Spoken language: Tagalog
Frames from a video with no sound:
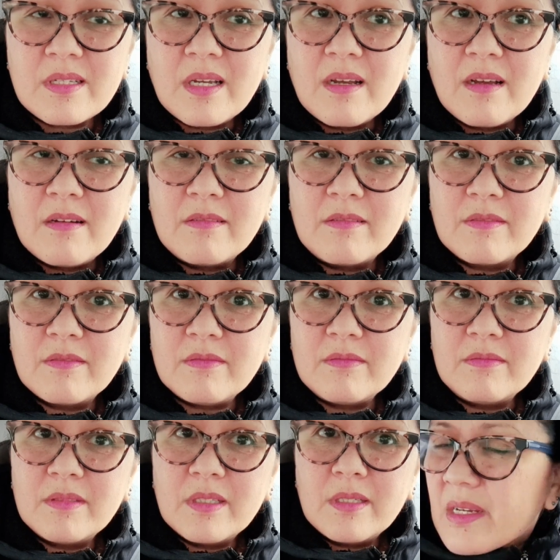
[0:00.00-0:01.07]
uh,
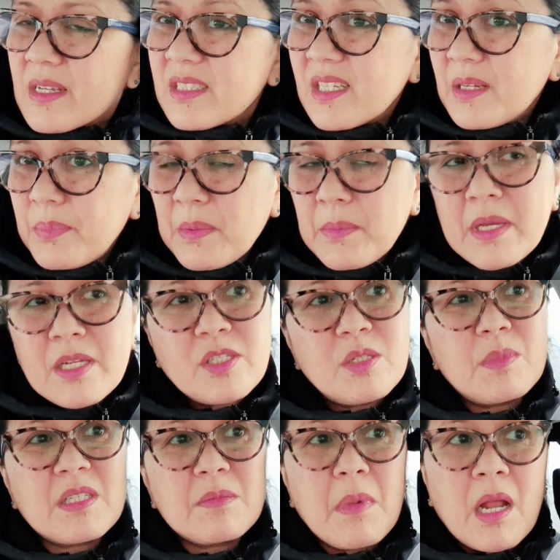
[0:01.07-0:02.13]
syempre
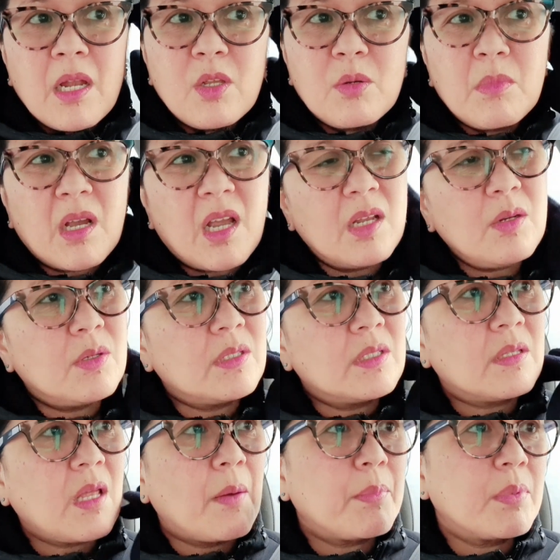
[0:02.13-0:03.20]
medyo mas mahal yung maganon,
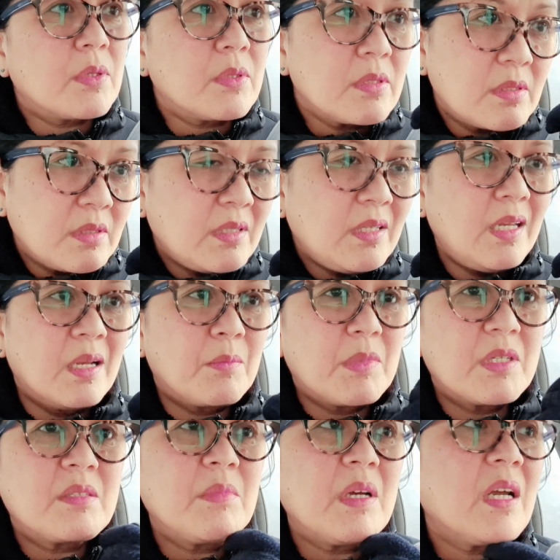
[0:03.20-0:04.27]
tapos hindi lang
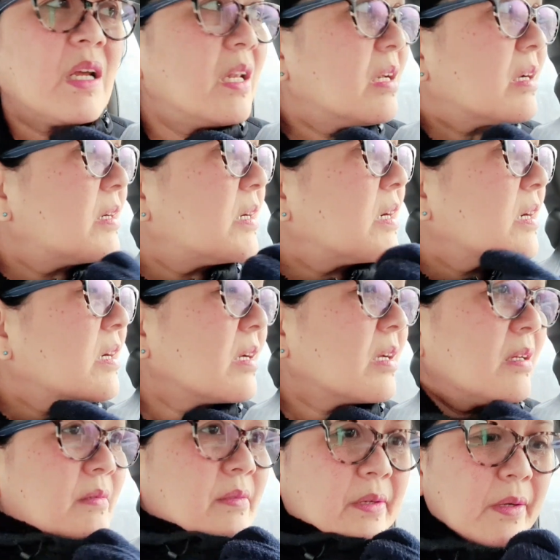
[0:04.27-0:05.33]
mas mahal,
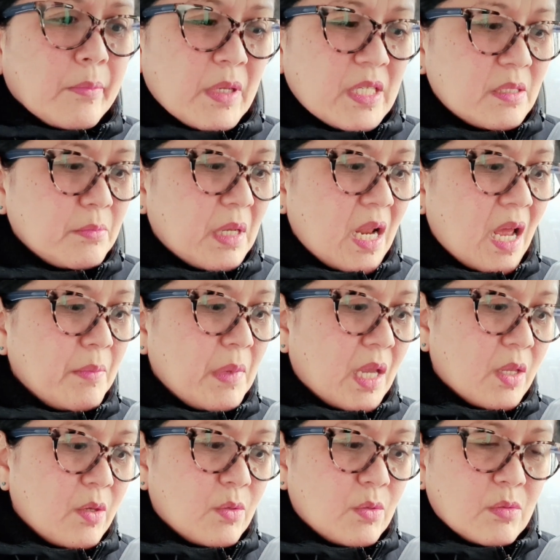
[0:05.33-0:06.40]
mas marami
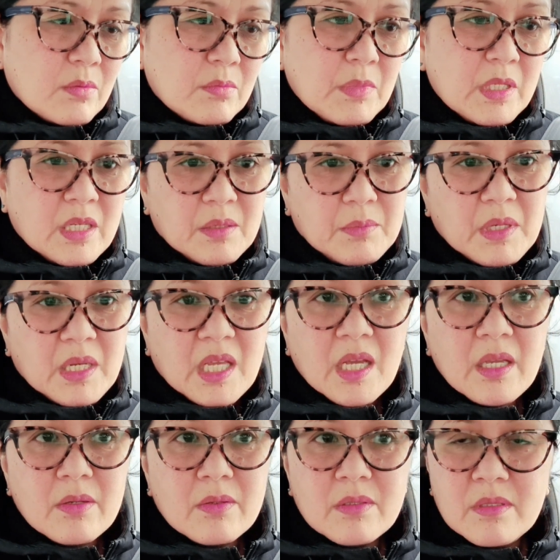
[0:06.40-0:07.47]
kayong binibili
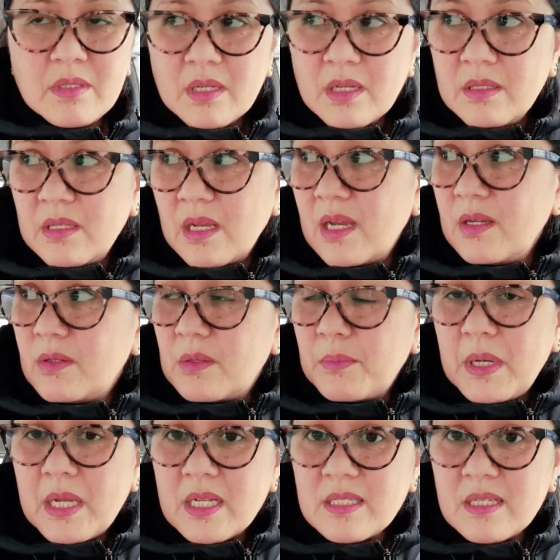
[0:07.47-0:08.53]
ngayon na, na ganon
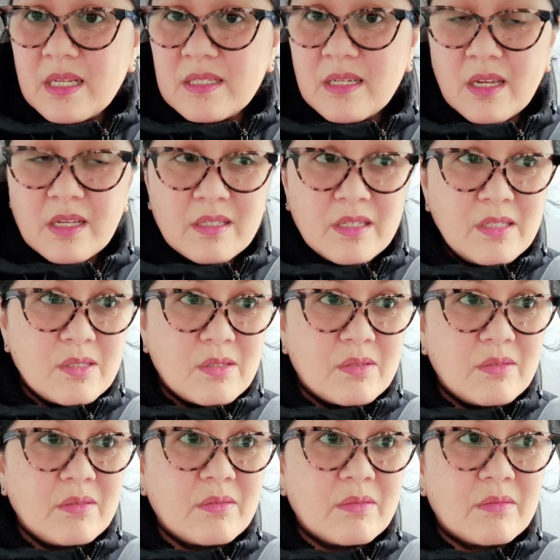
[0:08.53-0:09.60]
para sa sakit
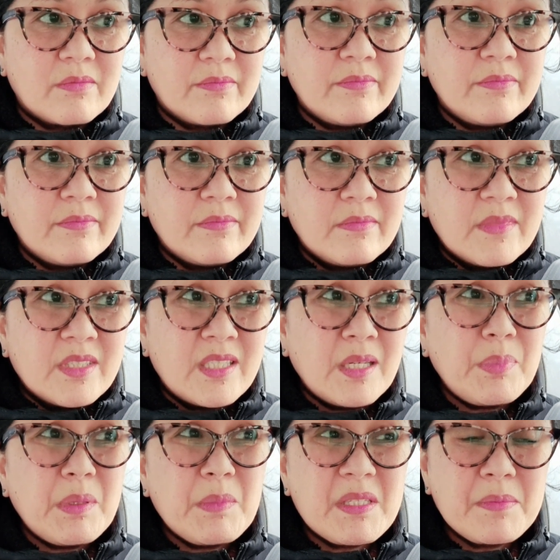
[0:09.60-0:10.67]
ninyo,
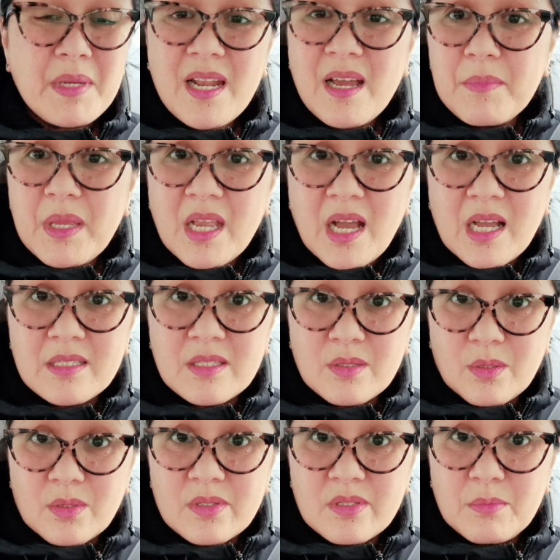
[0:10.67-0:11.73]
syempre mas maraming
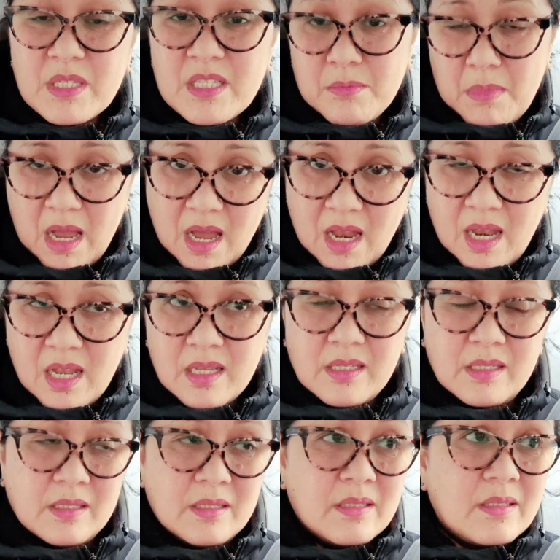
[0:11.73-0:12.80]
gastos, mas mahal.
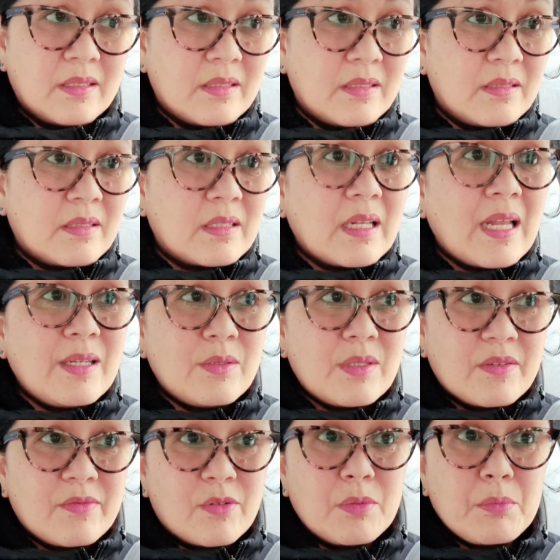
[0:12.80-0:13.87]
Lalo
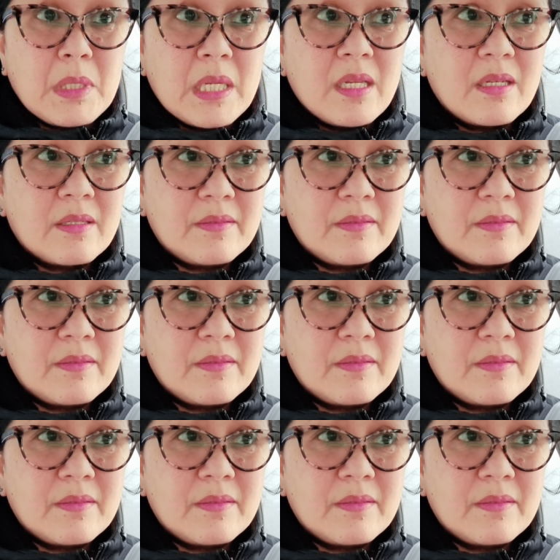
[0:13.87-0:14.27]
na for me.